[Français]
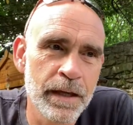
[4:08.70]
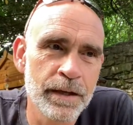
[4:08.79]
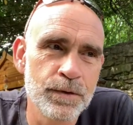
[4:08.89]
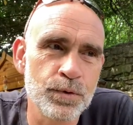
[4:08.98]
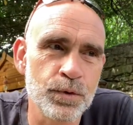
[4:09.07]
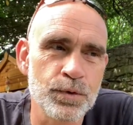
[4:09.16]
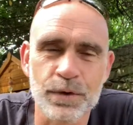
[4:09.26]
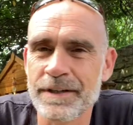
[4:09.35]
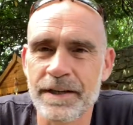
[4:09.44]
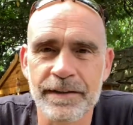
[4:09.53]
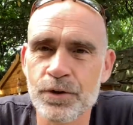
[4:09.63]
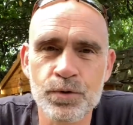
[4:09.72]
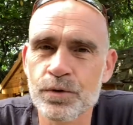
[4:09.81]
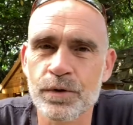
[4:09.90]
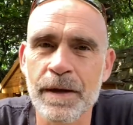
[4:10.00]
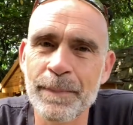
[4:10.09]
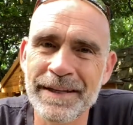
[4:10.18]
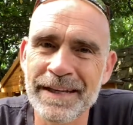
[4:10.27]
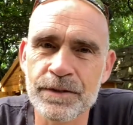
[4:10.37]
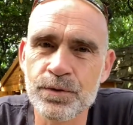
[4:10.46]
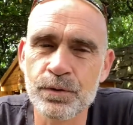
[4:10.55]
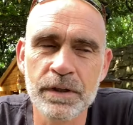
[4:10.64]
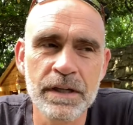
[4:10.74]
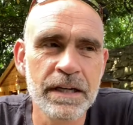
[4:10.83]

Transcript: sur certaines choses, on n'a pas d'action.